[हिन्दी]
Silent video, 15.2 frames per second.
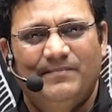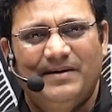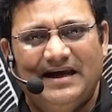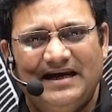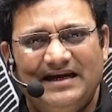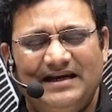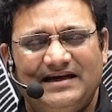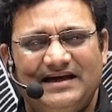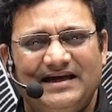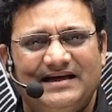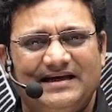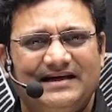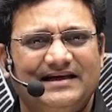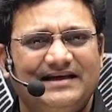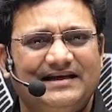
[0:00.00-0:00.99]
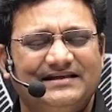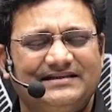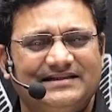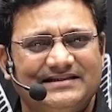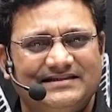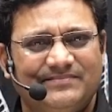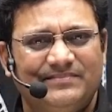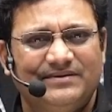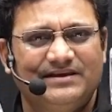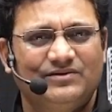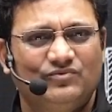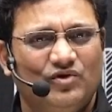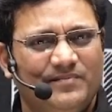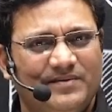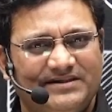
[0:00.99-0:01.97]
पढ़ाई लिखाई करने के लिए से
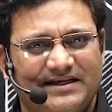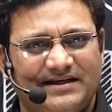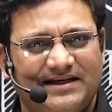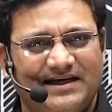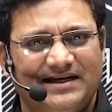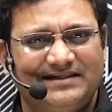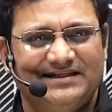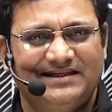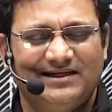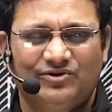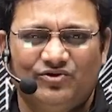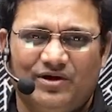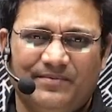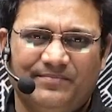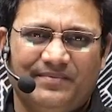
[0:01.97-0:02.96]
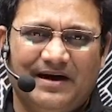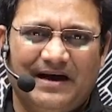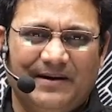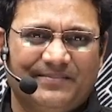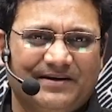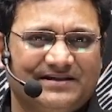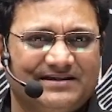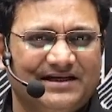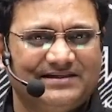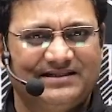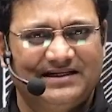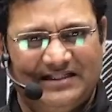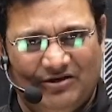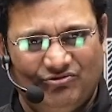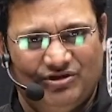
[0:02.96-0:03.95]
संबंधित कोई भी जानकारी चाहिए तो हम आपके साथ
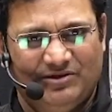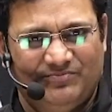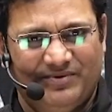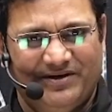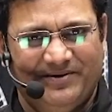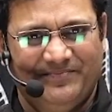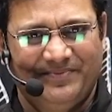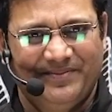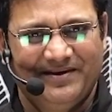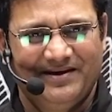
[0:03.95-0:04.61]
सदैव तत्पर है